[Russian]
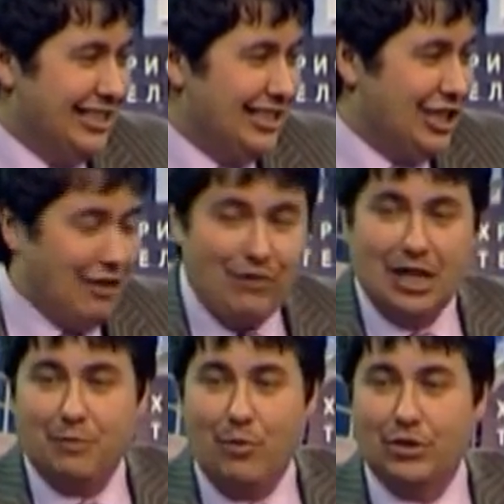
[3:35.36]
Жив
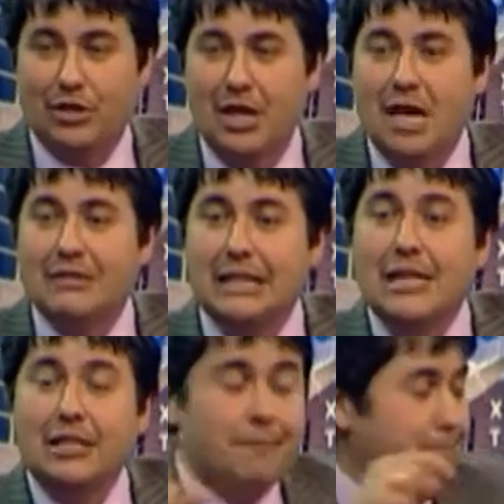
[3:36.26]
Господь.
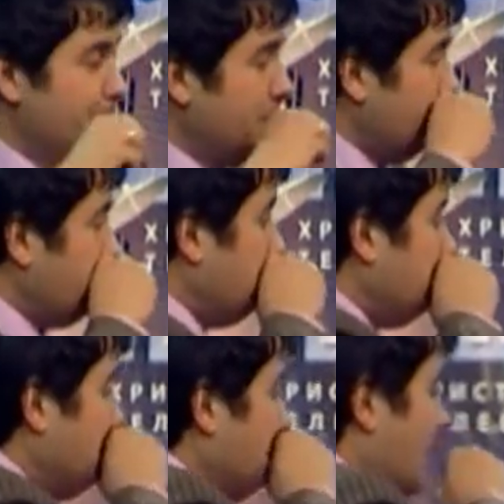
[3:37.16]
знаете,
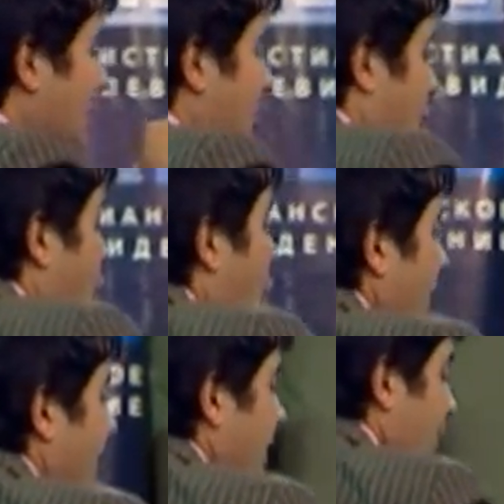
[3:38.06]

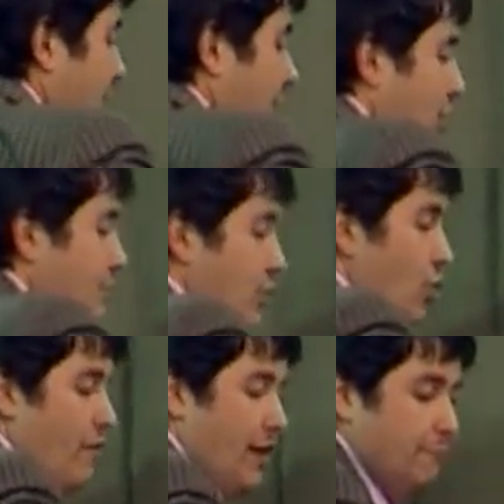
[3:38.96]
слово, давайте все скажем
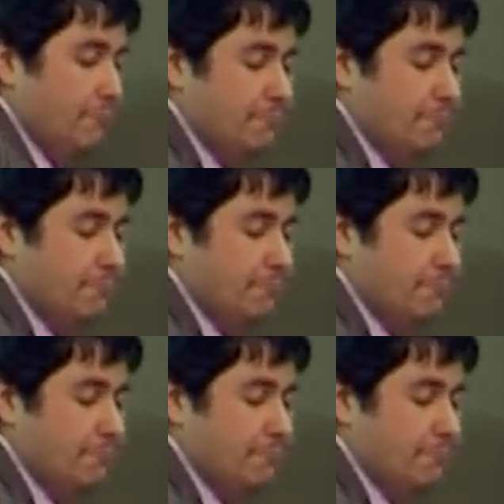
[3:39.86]
слово.